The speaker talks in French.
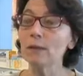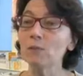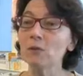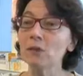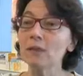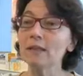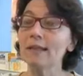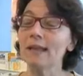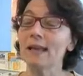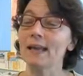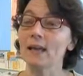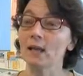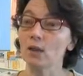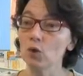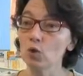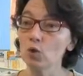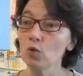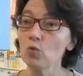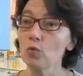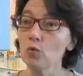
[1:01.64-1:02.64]
immunitaire
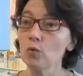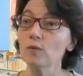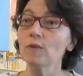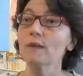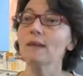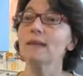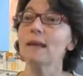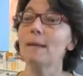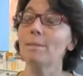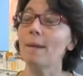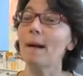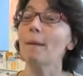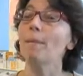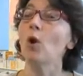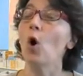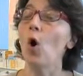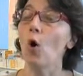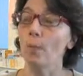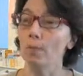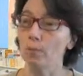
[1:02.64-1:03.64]
tueuse
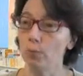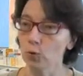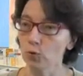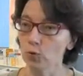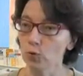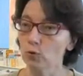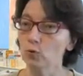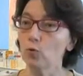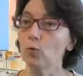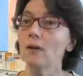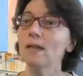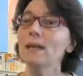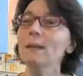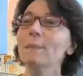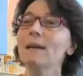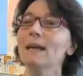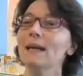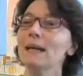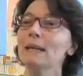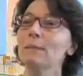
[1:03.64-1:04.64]
capable en plus de
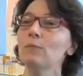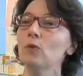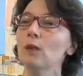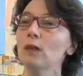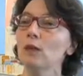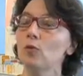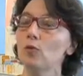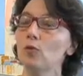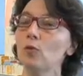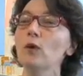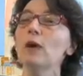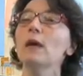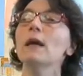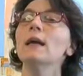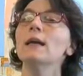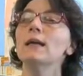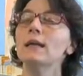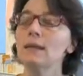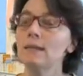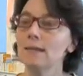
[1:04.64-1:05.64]
libérer une molécule
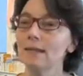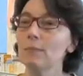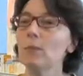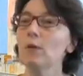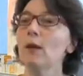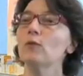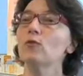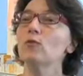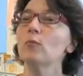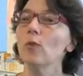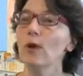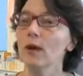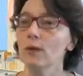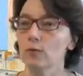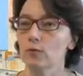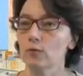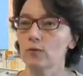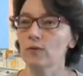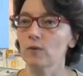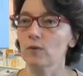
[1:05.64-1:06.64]
qui cible la tumeur et
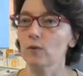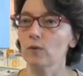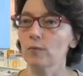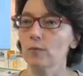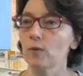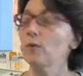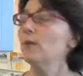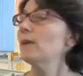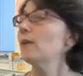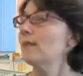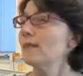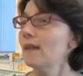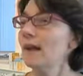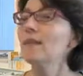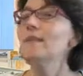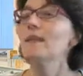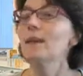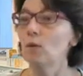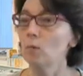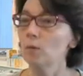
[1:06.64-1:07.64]
son environnement. Ça,
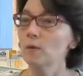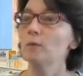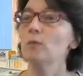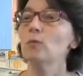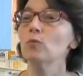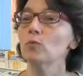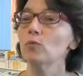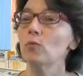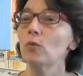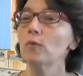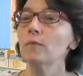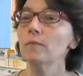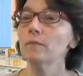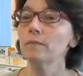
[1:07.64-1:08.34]
c'est complètement nouveau.